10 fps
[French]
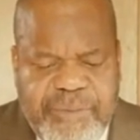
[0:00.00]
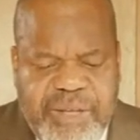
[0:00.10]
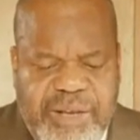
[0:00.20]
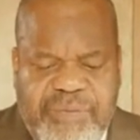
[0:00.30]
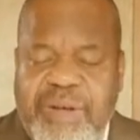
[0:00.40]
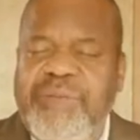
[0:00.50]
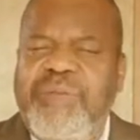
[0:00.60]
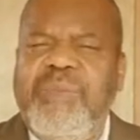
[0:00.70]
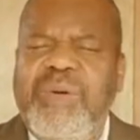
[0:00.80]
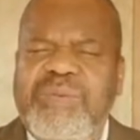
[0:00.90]
il va
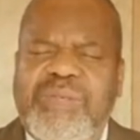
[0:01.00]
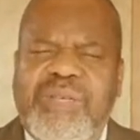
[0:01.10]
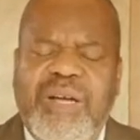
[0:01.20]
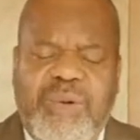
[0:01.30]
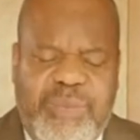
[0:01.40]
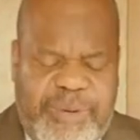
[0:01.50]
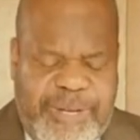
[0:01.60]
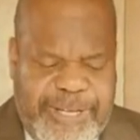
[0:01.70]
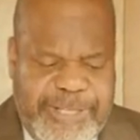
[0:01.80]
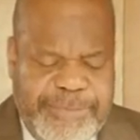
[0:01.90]
vraiment aussi
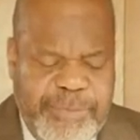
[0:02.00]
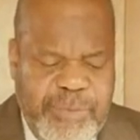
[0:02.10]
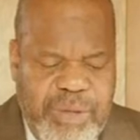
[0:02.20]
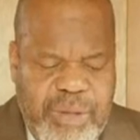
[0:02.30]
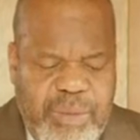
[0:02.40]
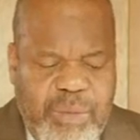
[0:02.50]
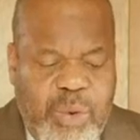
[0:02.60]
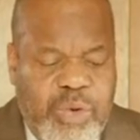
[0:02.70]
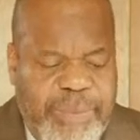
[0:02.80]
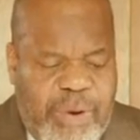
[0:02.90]
l'accomplir.
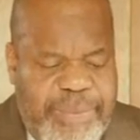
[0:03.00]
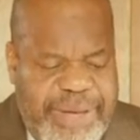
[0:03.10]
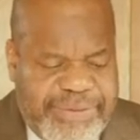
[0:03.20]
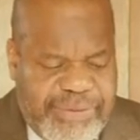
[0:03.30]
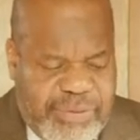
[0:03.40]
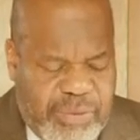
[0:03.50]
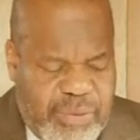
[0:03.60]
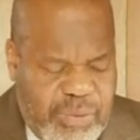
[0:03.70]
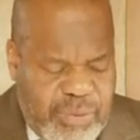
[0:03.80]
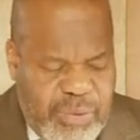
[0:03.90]
Beaucoup de promesses
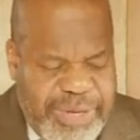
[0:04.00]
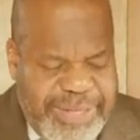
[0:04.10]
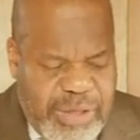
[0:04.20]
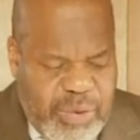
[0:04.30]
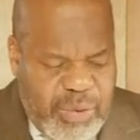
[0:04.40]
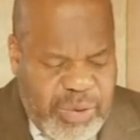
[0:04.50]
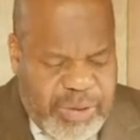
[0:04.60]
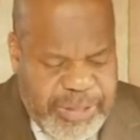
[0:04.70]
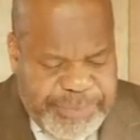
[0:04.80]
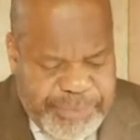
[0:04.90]
ont été
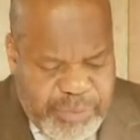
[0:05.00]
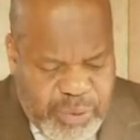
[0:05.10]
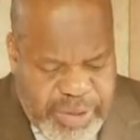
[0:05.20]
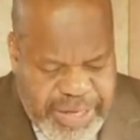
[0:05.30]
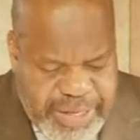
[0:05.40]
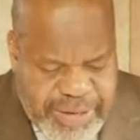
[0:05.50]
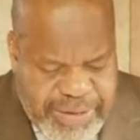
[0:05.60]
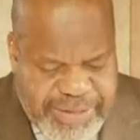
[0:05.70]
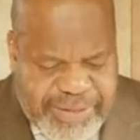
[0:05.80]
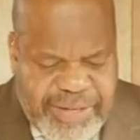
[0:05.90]
donc euh, données dans
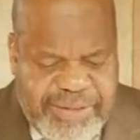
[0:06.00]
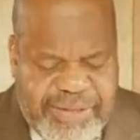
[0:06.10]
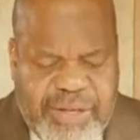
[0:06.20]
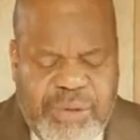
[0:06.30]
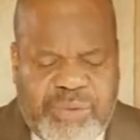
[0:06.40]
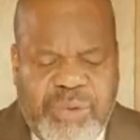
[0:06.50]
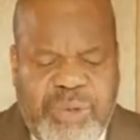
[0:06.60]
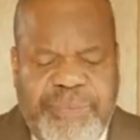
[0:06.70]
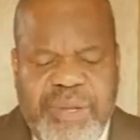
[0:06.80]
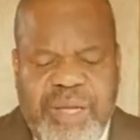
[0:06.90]
les Saintes Écritures